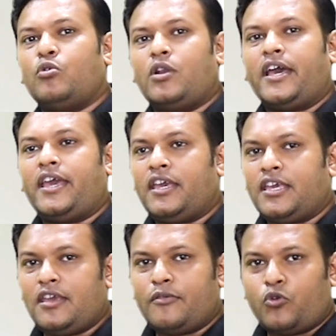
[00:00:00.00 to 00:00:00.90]
बोलना है
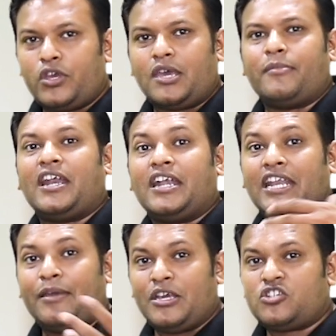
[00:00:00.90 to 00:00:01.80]
कि कोई कैमरा
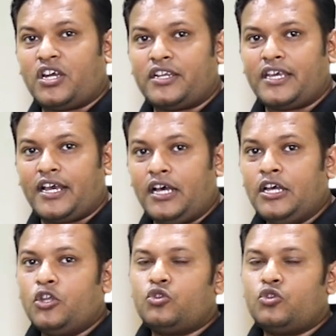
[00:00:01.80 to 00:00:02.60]
डैमेज कर देगा